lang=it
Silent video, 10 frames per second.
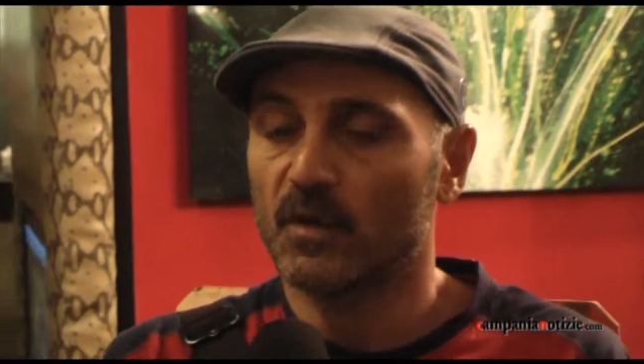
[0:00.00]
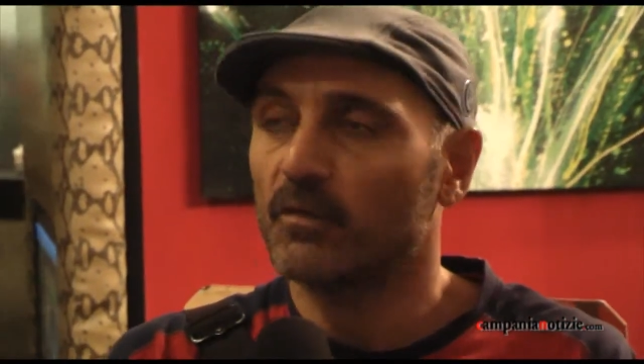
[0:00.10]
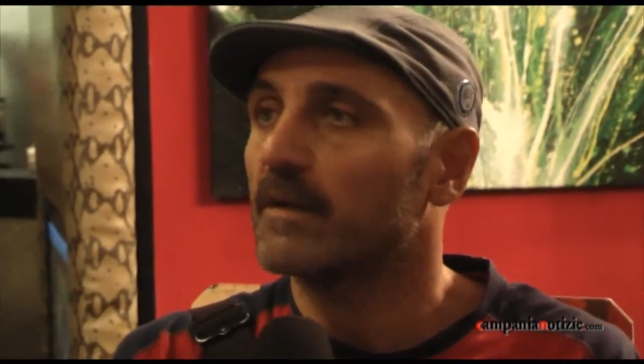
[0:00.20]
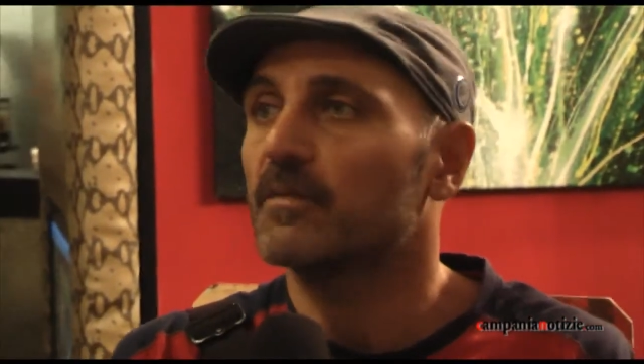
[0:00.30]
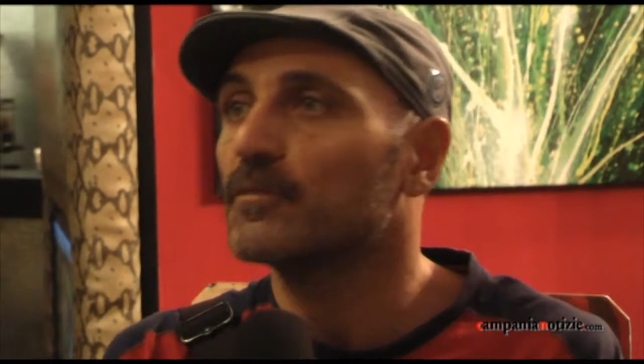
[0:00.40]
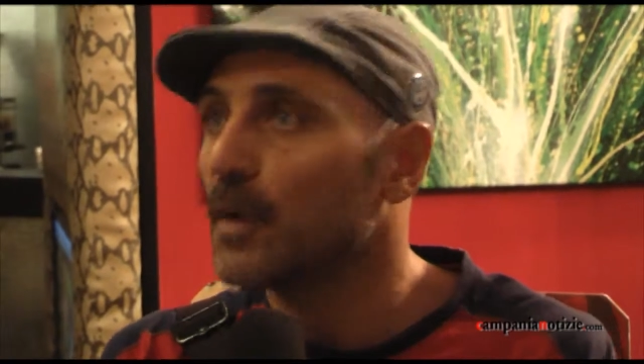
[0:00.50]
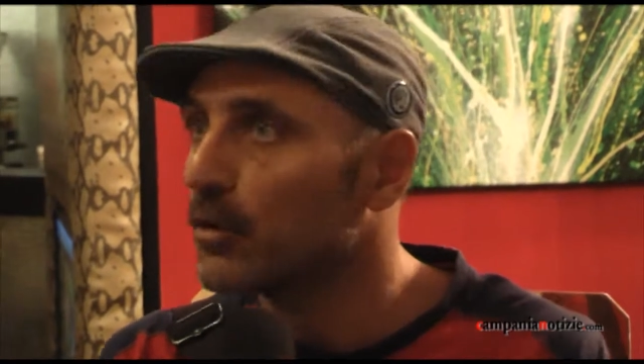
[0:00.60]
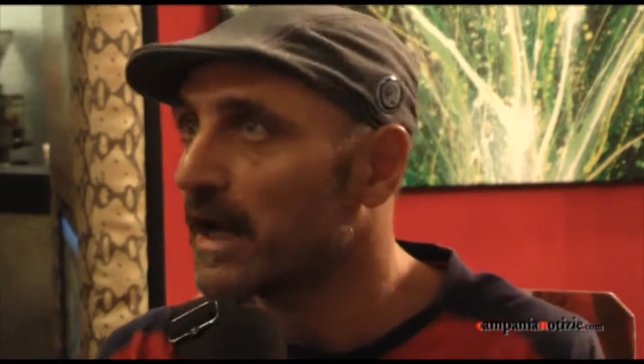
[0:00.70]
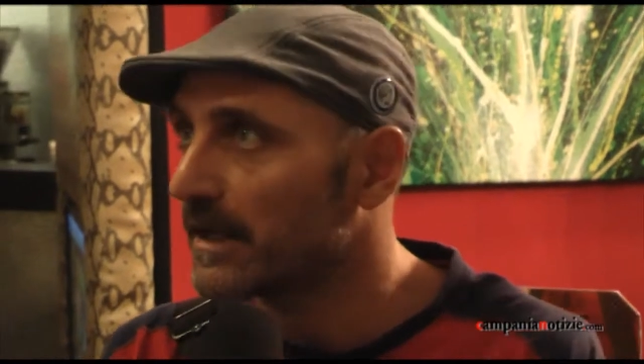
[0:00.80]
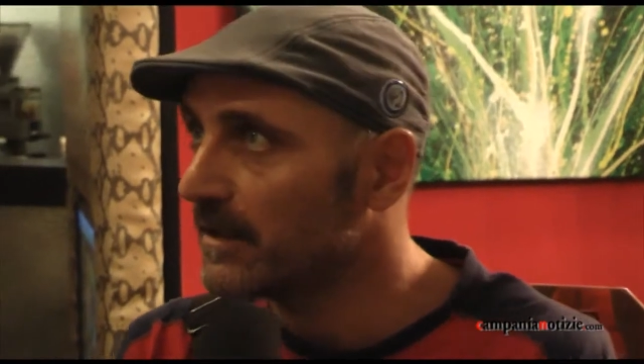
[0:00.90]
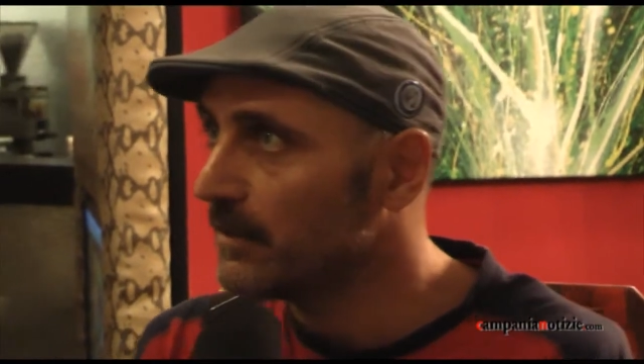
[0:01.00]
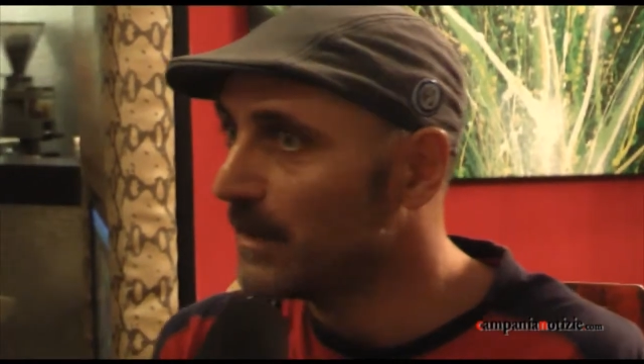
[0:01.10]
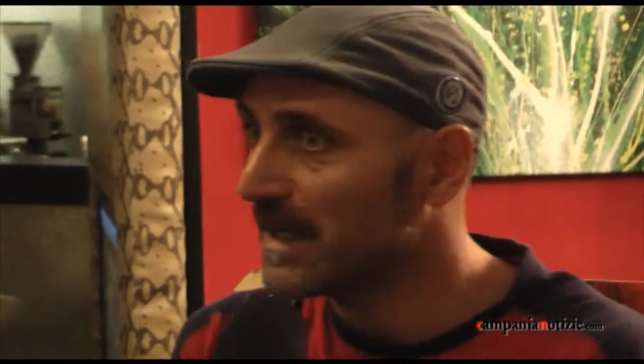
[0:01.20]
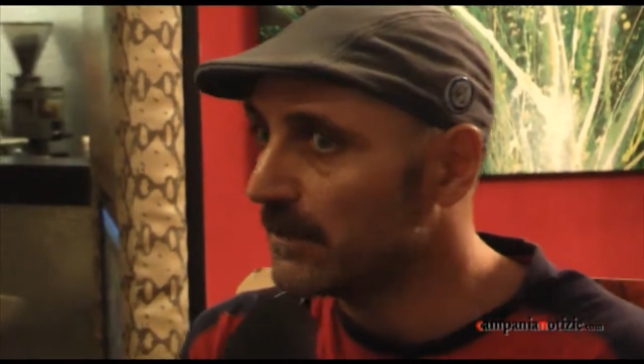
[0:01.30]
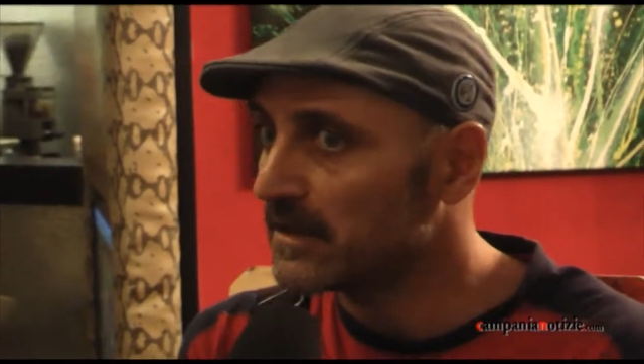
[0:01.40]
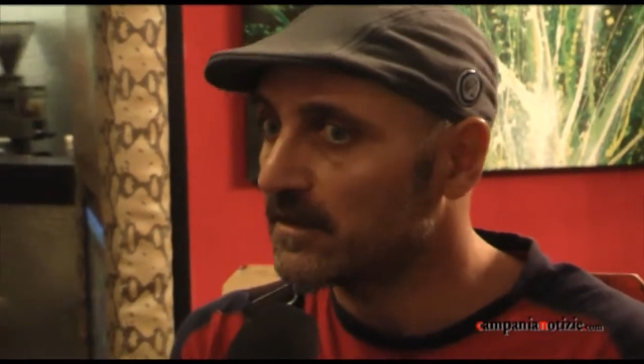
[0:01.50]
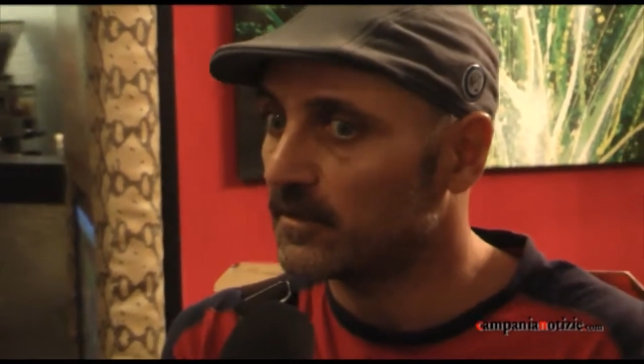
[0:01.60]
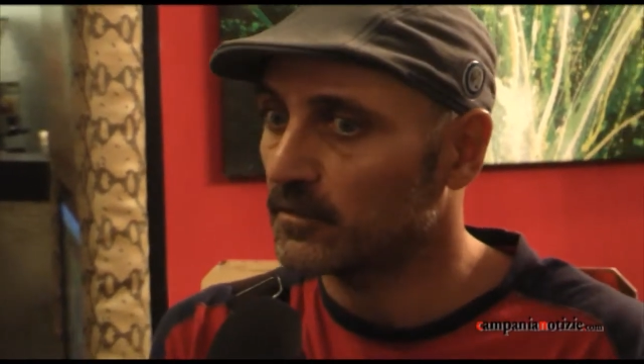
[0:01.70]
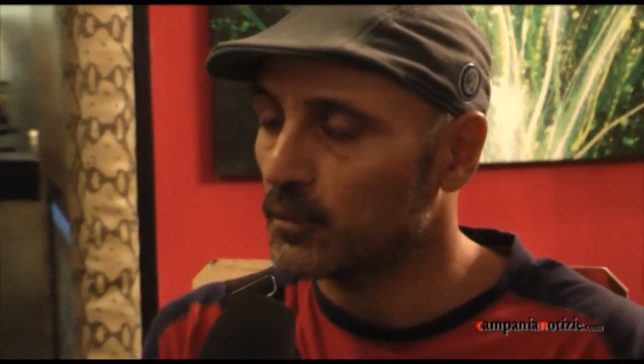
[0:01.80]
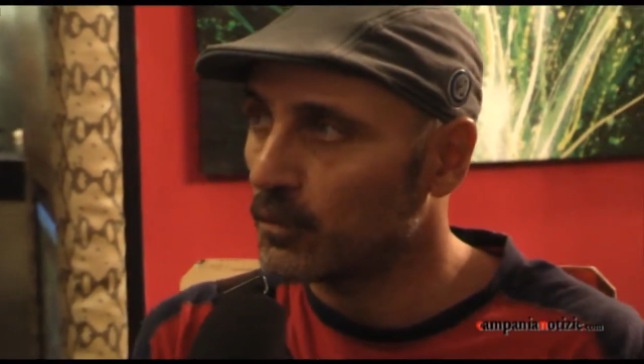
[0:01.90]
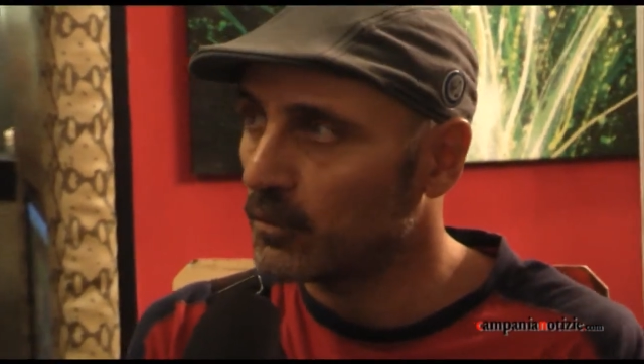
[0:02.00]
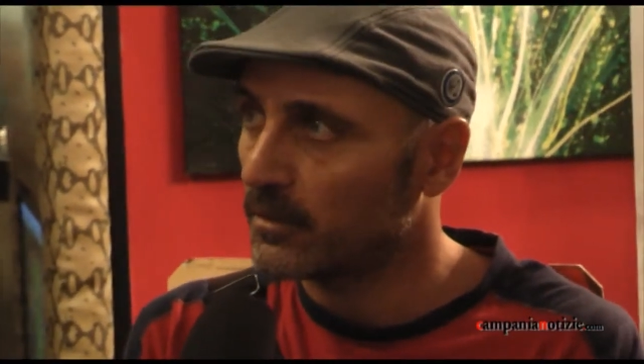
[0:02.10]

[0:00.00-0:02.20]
dovrebbe sbloccare dei pagamenti su